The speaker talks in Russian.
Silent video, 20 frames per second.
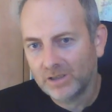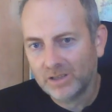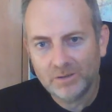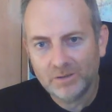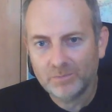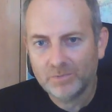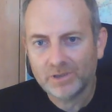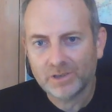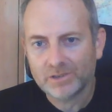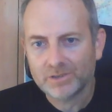они
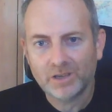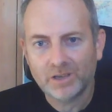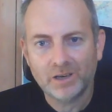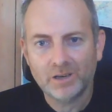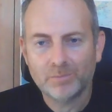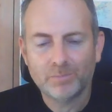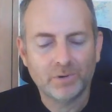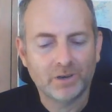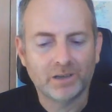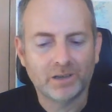меня
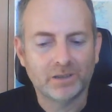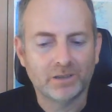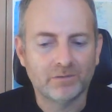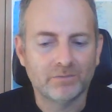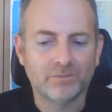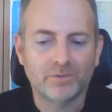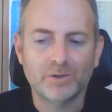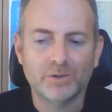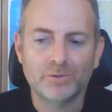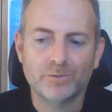ждали, пока
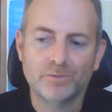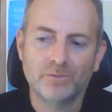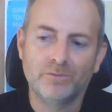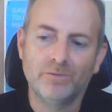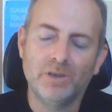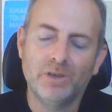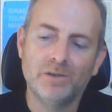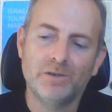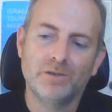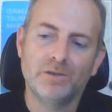там вынесу
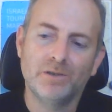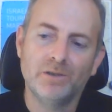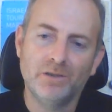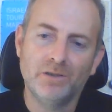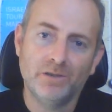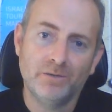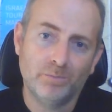вещи,